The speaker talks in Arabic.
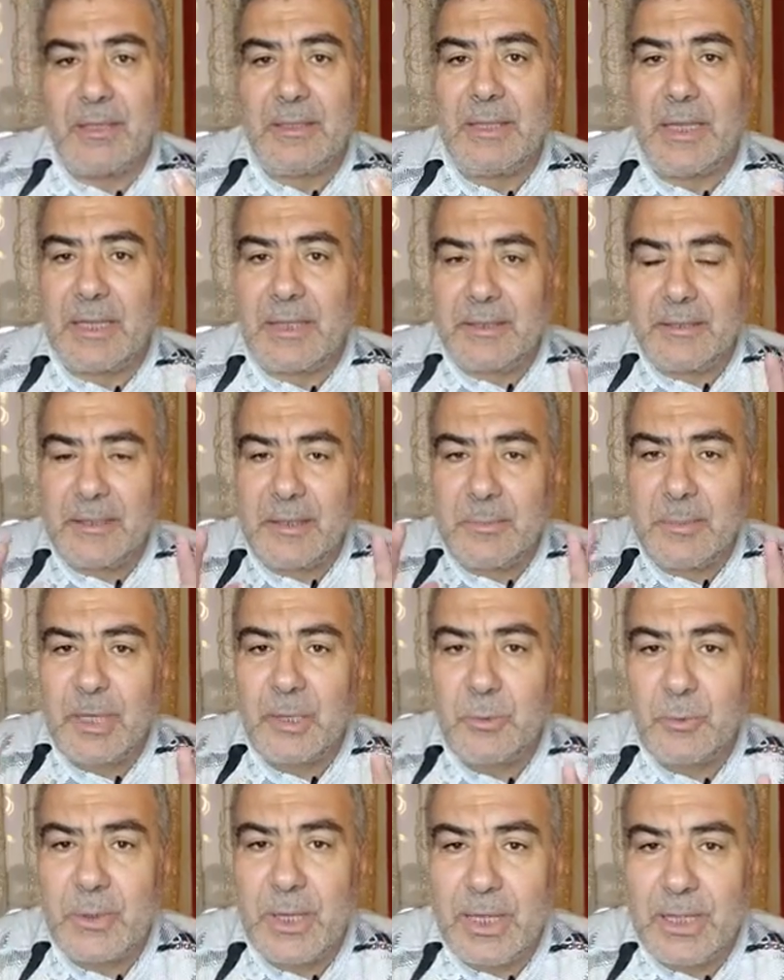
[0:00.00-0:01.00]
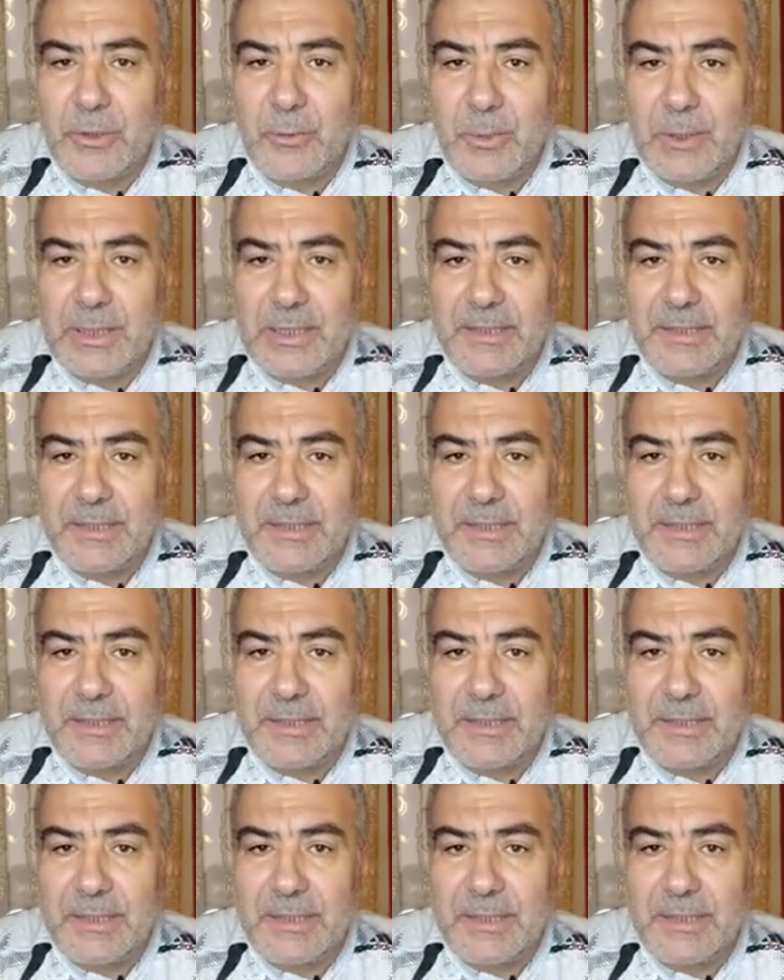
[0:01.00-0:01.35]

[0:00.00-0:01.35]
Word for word: يعني دماغك أيها